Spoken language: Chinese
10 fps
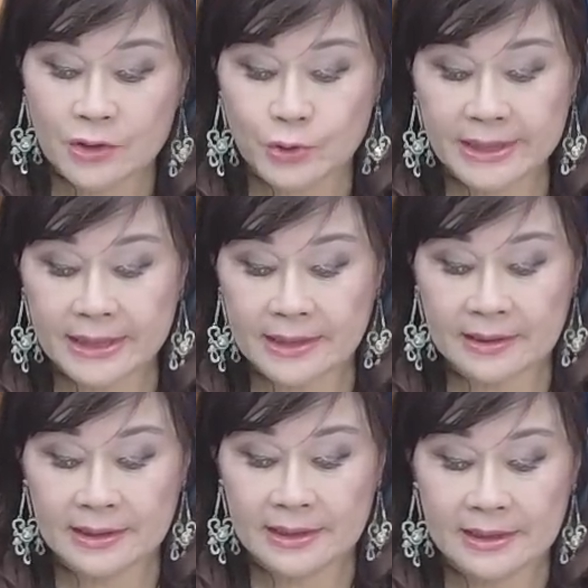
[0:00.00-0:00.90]
所以呢，
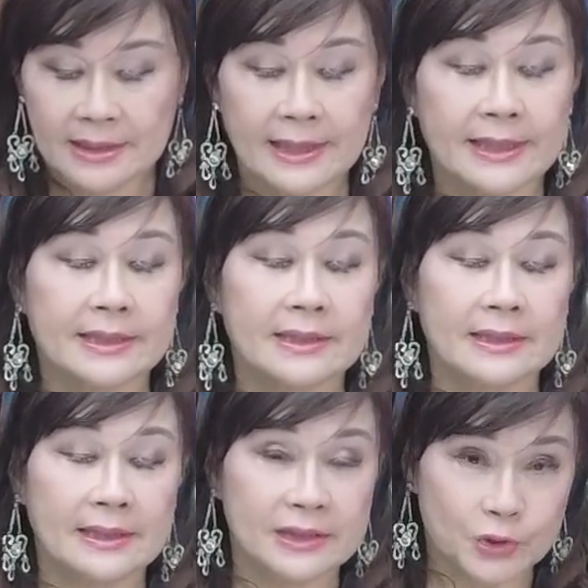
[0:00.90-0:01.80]
哎，
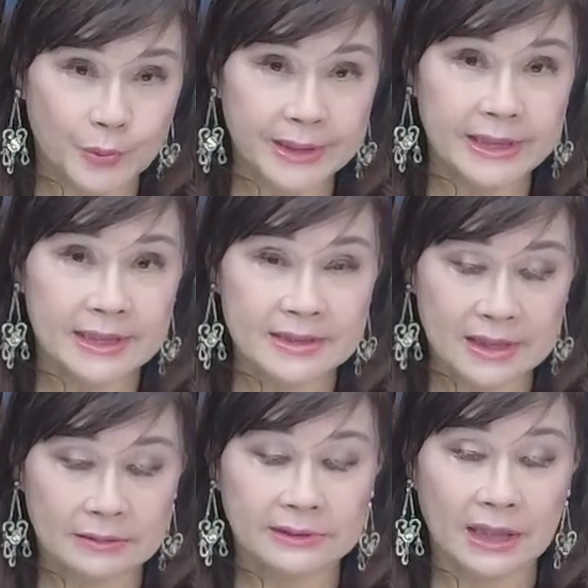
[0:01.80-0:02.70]
很容易呢
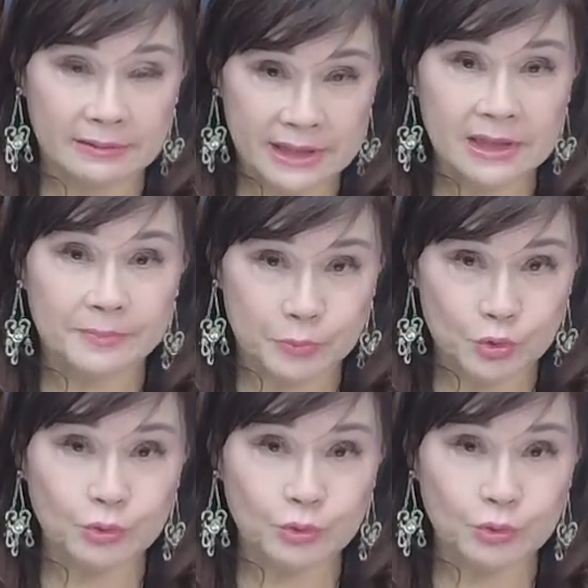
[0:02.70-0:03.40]
找到一个不